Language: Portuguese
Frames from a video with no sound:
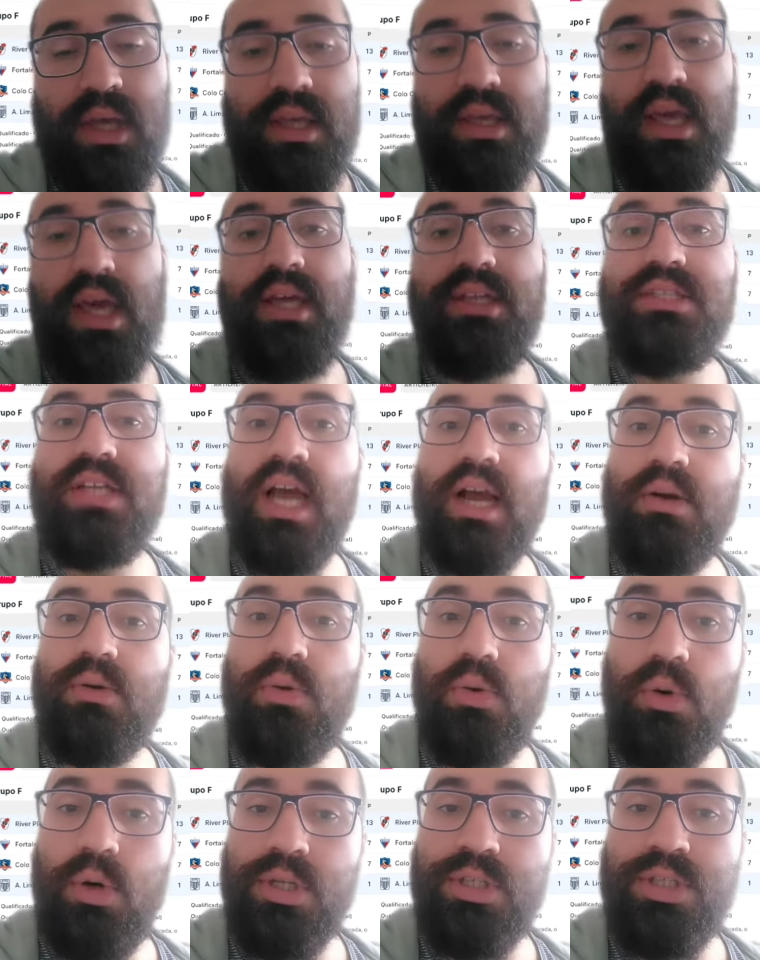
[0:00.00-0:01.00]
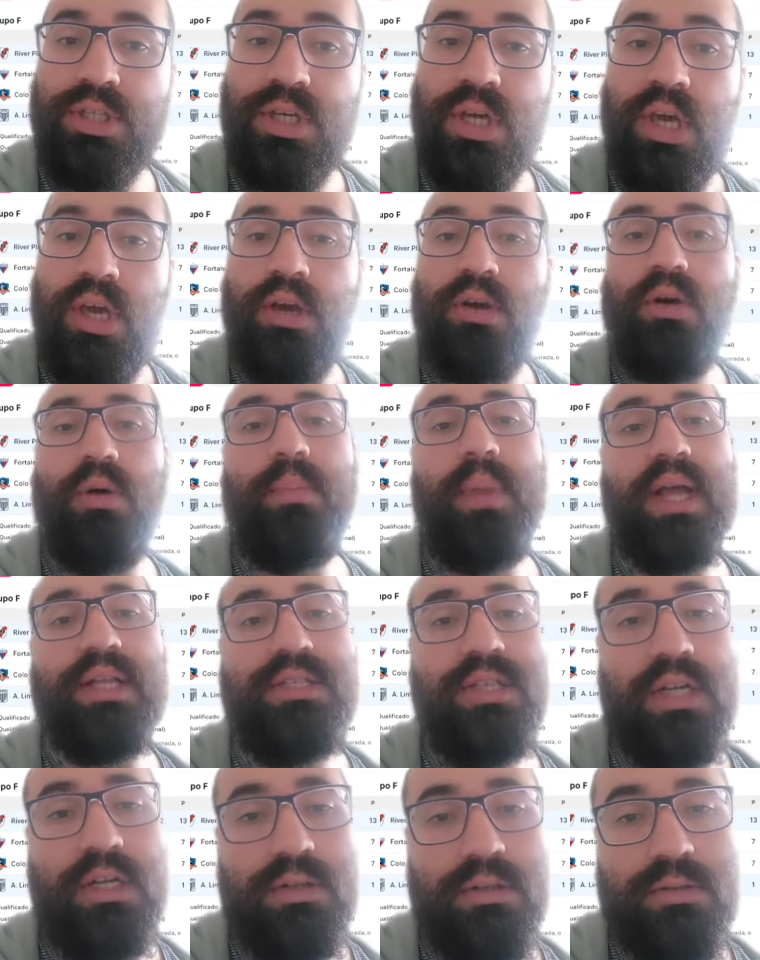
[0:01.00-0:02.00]
E aí já curte,
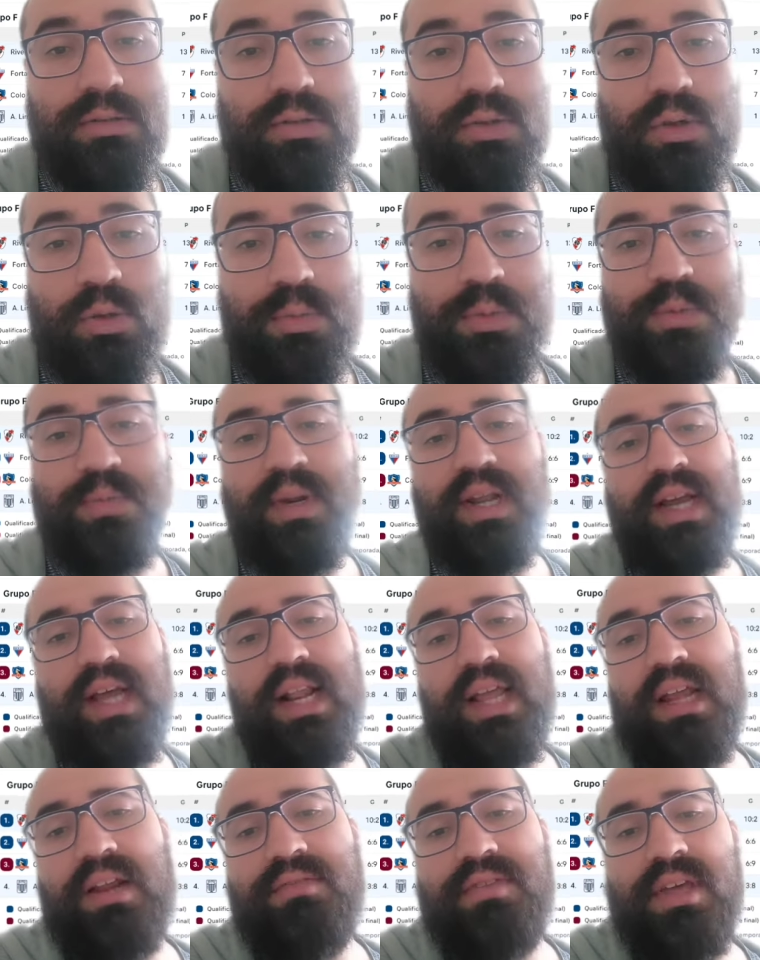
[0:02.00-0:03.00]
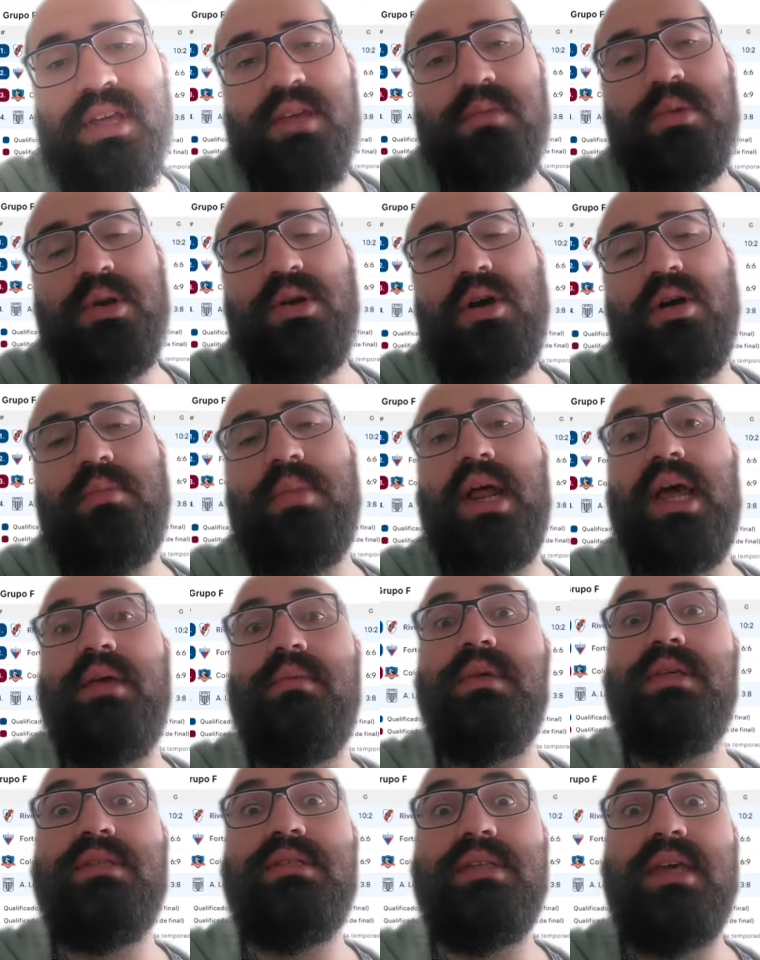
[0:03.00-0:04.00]
compartilha nos grupos pra galera vir aqui me cobrar e
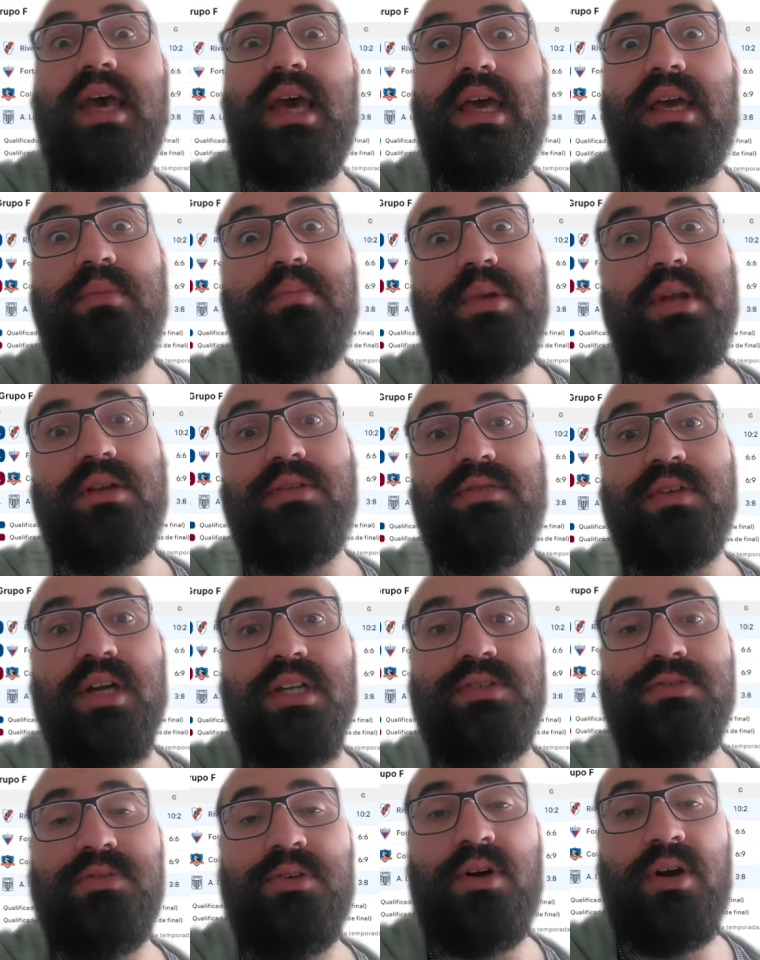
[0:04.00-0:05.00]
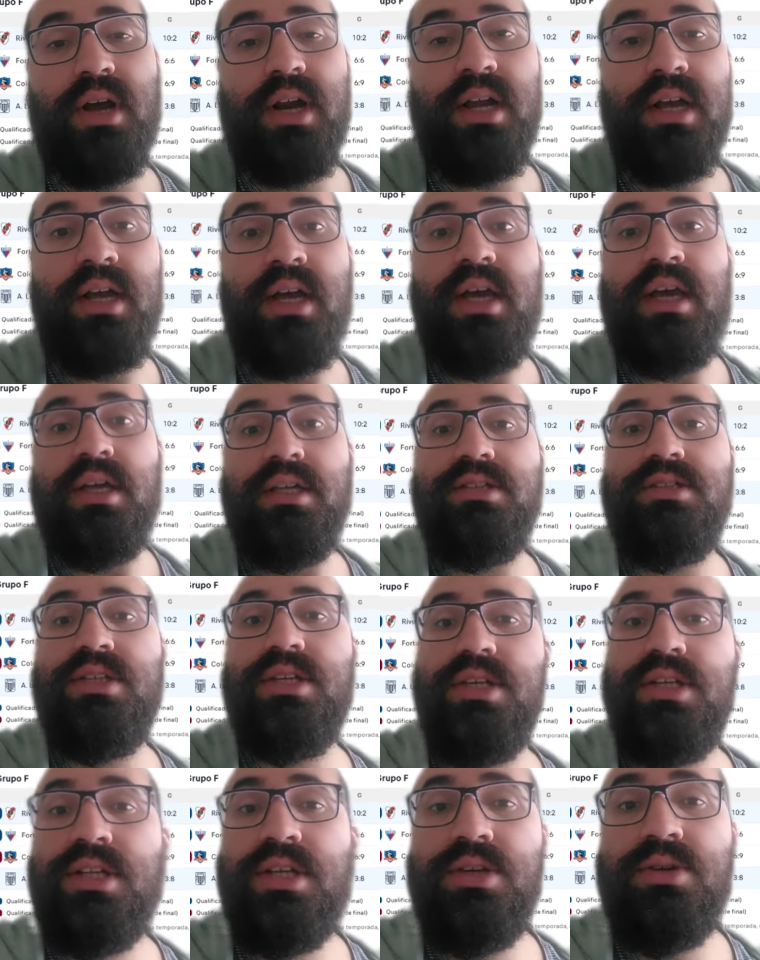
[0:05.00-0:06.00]
me segue pra não ficar de fora
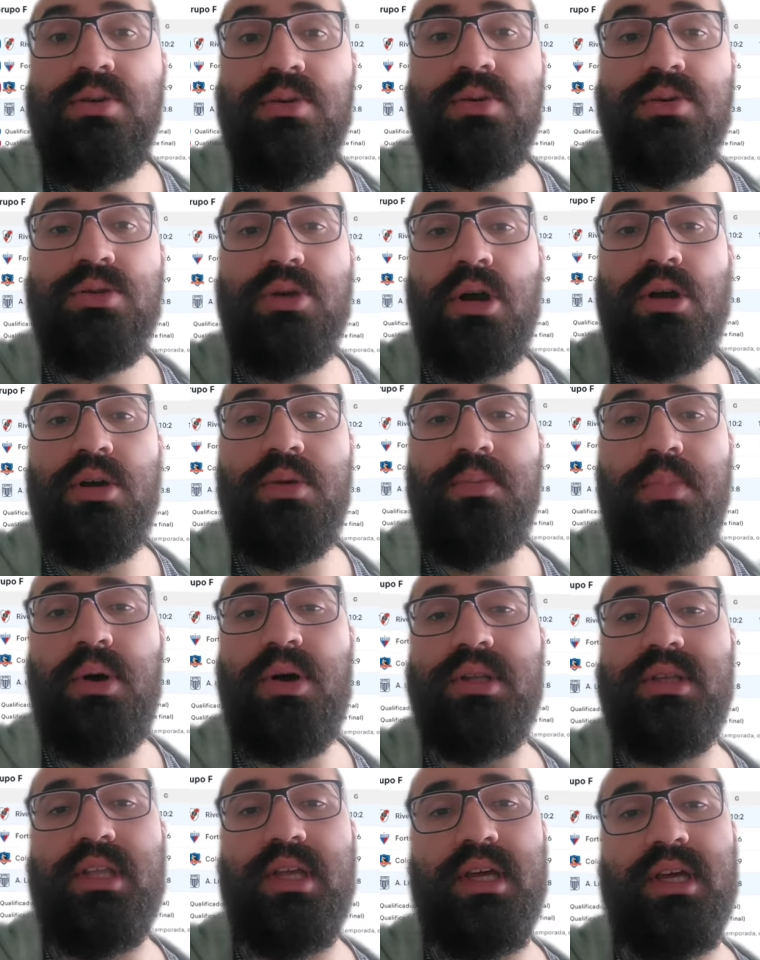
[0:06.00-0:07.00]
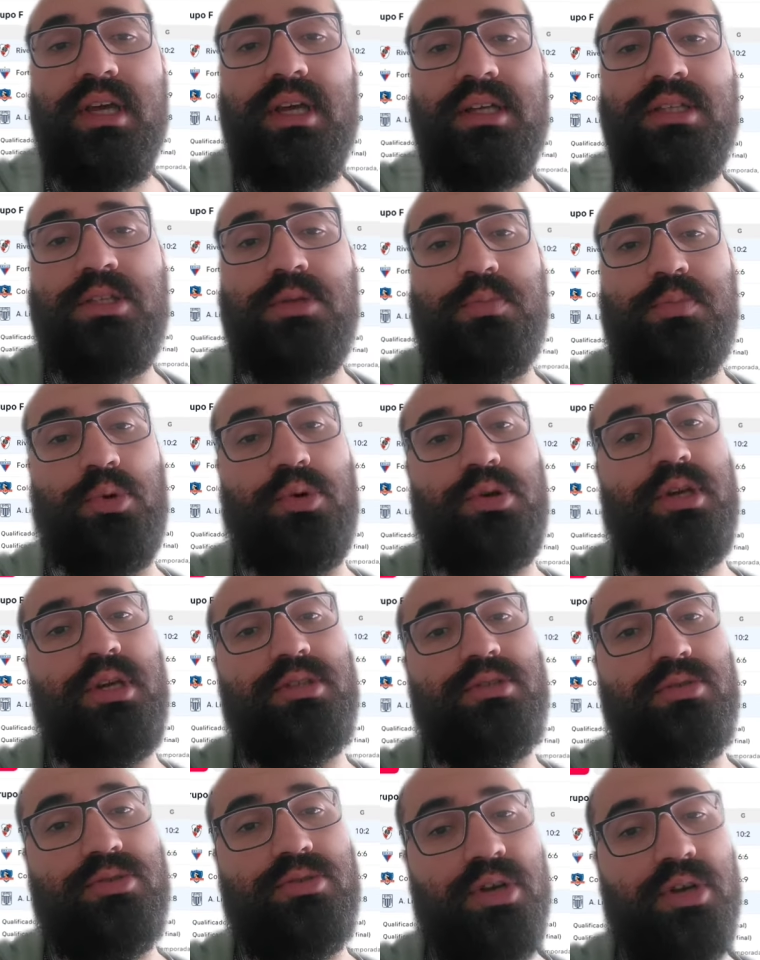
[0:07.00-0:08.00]
de nenhum jogo importante, porque
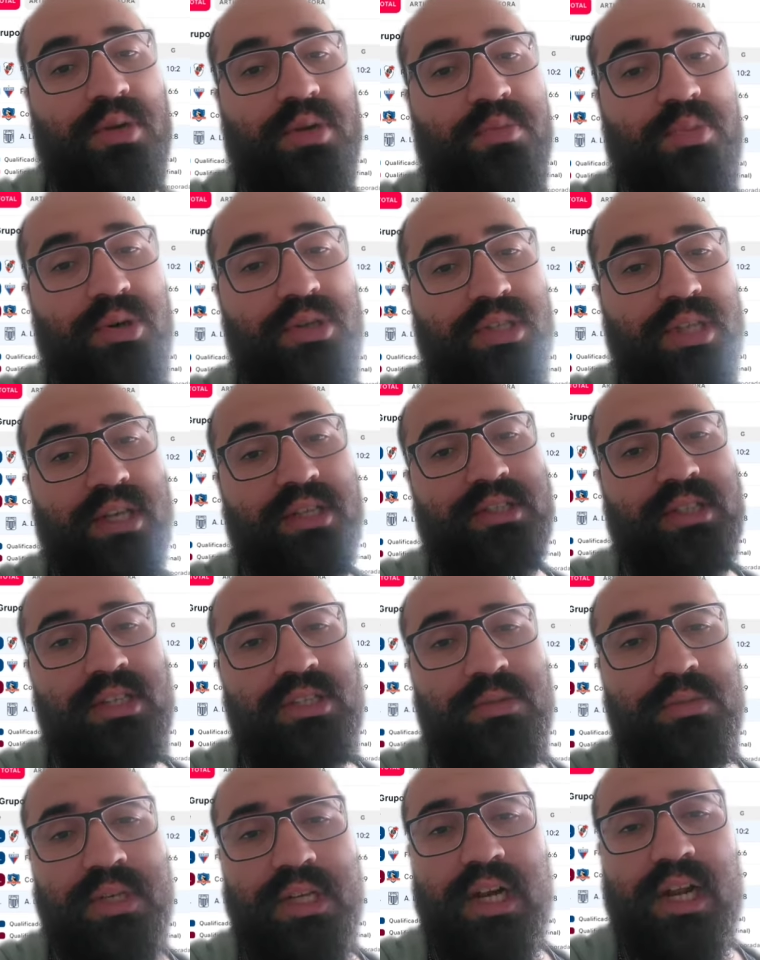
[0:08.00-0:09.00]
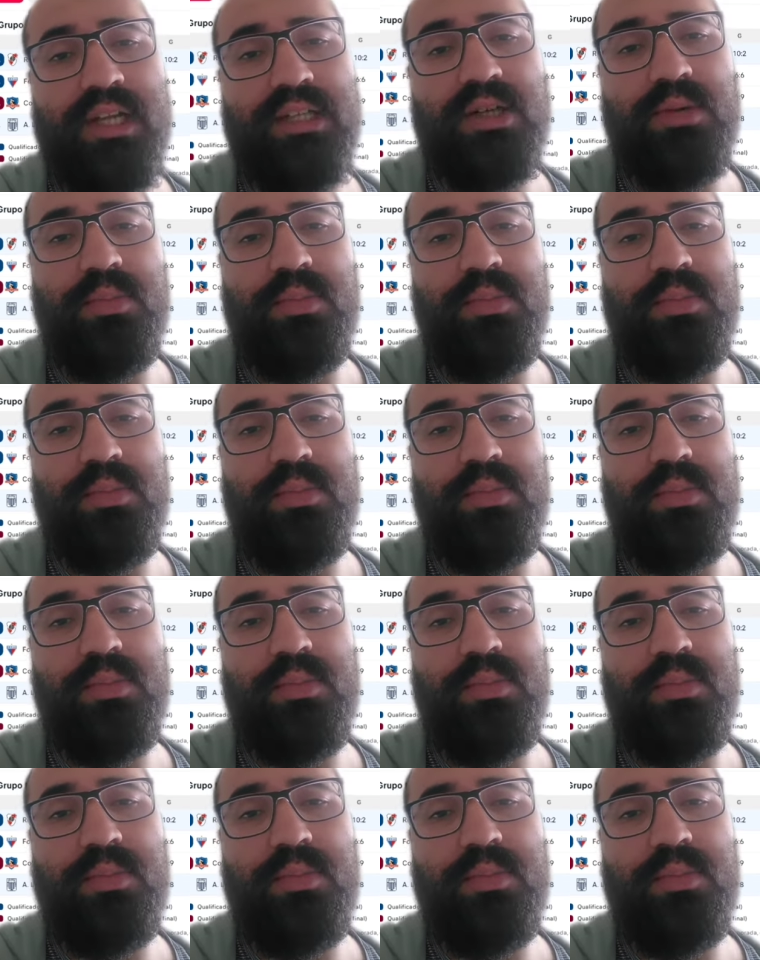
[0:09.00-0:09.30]
se o jogo é importante tem time grande, eu